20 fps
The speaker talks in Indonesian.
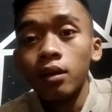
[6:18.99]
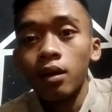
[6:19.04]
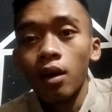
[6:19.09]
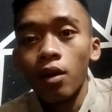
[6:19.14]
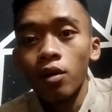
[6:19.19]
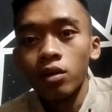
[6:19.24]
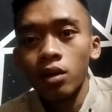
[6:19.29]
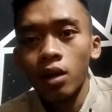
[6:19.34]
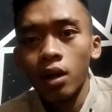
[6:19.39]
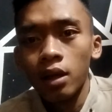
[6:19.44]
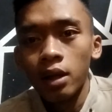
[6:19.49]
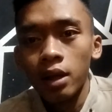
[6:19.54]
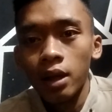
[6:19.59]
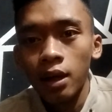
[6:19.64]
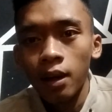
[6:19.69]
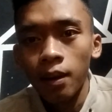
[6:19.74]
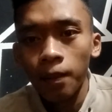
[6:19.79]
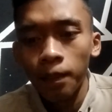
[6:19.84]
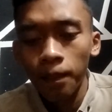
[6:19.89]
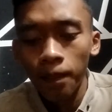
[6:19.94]

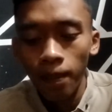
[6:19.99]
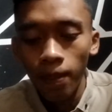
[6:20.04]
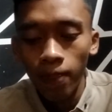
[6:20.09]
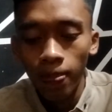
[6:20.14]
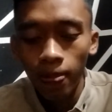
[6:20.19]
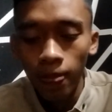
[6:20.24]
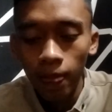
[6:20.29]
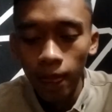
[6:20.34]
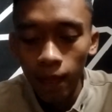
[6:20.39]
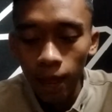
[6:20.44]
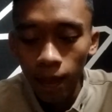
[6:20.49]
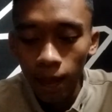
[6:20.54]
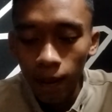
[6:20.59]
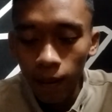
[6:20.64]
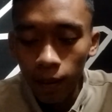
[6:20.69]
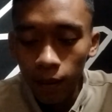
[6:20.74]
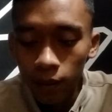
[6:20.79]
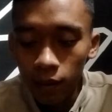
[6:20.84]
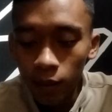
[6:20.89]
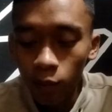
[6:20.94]
Australia
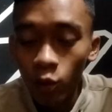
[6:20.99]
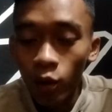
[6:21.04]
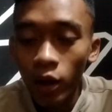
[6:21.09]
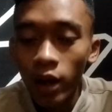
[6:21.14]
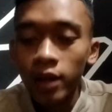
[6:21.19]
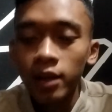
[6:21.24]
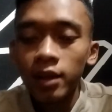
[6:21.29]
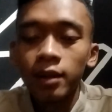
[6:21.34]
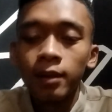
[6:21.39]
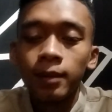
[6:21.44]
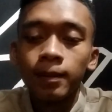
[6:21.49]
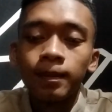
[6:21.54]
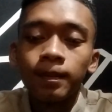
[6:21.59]
10 kali